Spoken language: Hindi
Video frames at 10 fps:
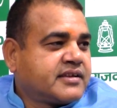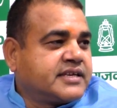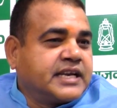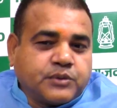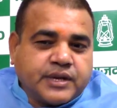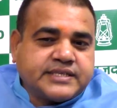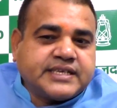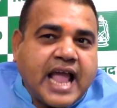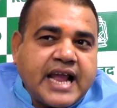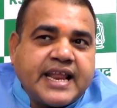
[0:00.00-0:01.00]
कि नटोरियस
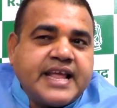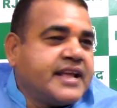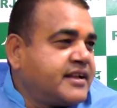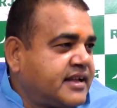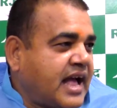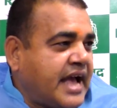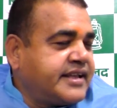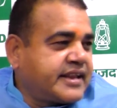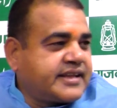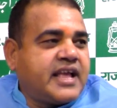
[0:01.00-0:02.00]
गैंग ने ही
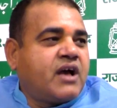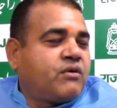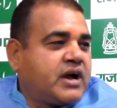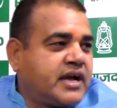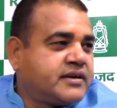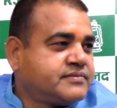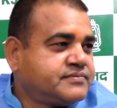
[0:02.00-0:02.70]
हायर किया होगा